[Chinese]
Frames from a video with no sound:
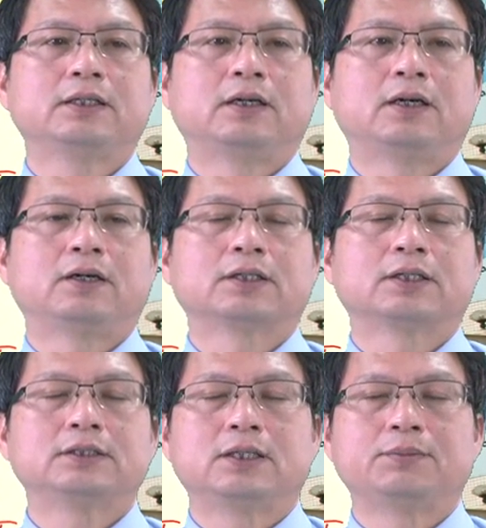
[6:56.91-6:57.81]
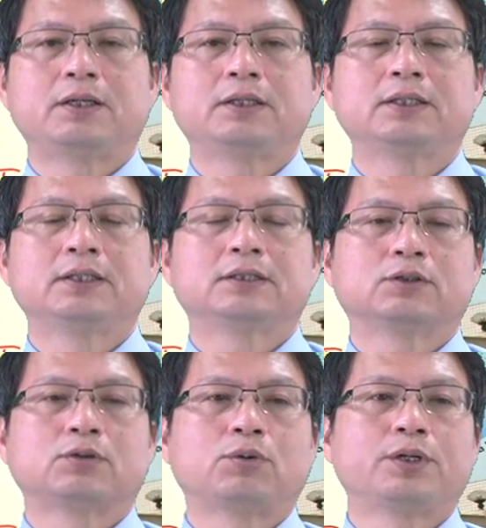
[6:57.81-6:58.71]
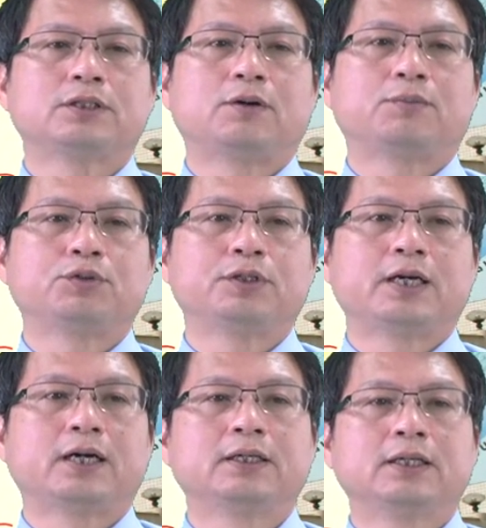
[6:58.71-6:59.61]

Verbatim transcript: 啊，跟前面这个同位元然它不一样，